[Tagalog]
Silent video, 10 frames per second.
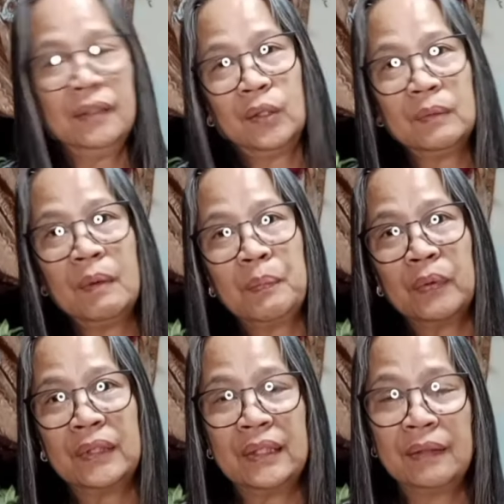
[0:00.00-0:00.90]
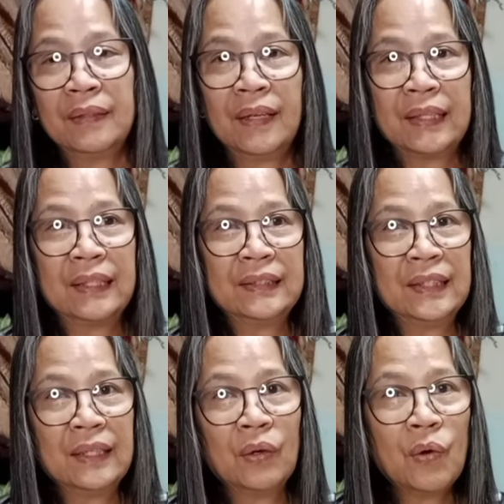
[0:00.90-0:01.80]
Hindi ko naman po yung lagyan
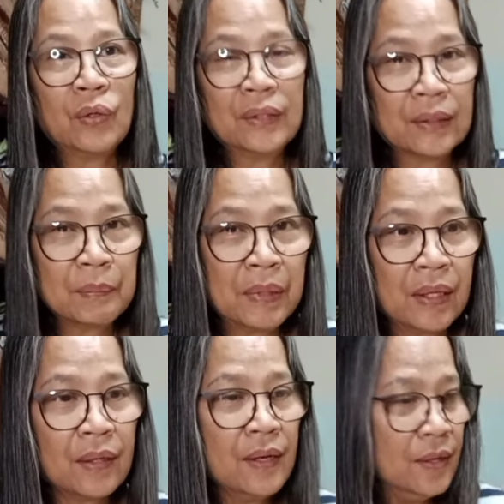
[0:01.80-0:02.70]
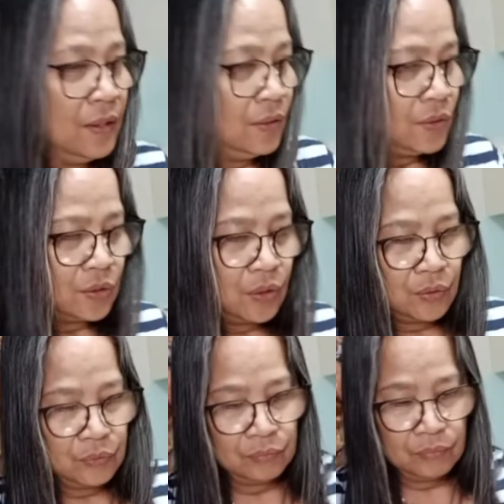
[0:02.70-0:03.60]
siya ng coconut milk.
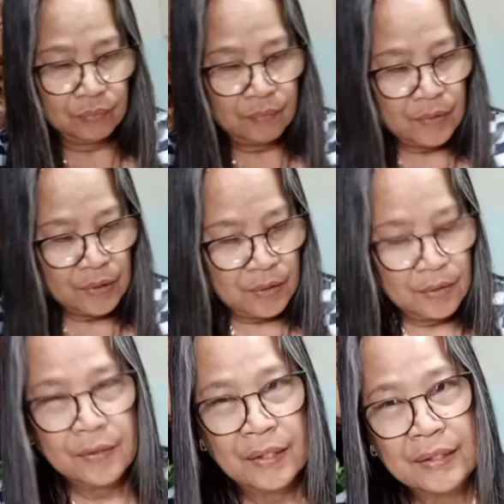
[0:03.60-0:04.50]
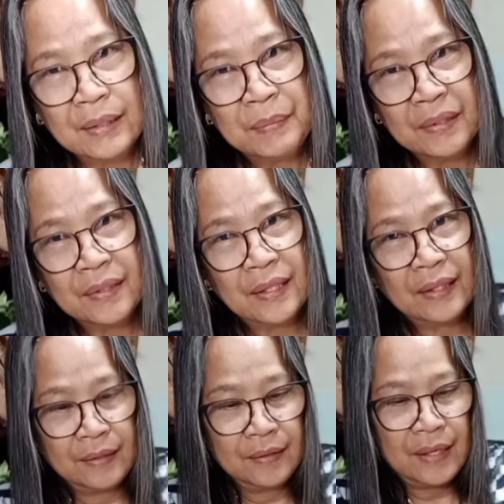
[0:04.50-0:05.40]
So, Just leave it
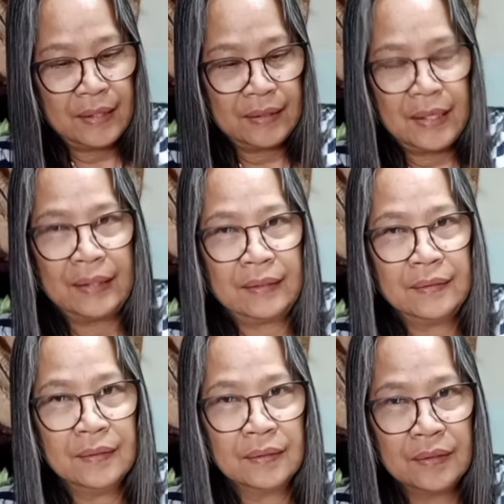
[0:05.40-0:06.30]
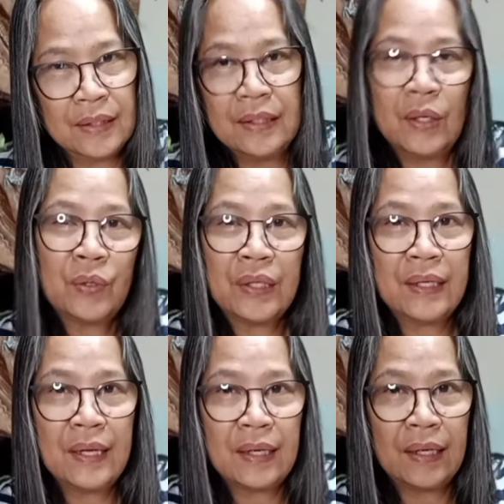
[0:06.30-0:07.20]
there like that. Just the
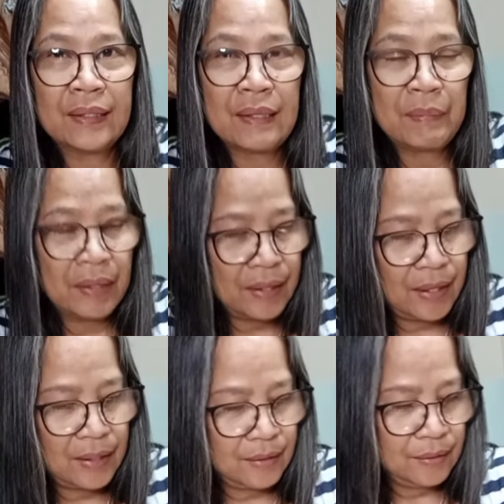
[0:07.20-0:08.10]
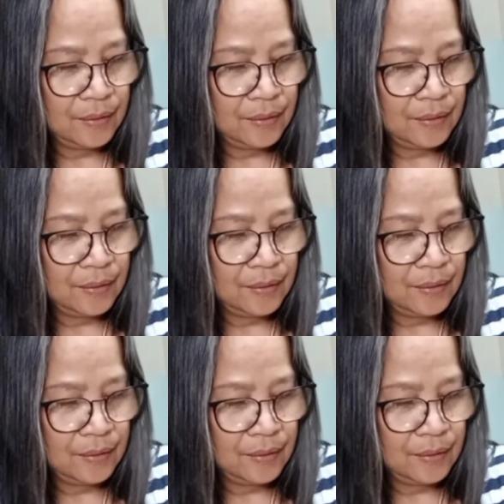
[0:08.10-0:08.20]
ordinary cassava cake.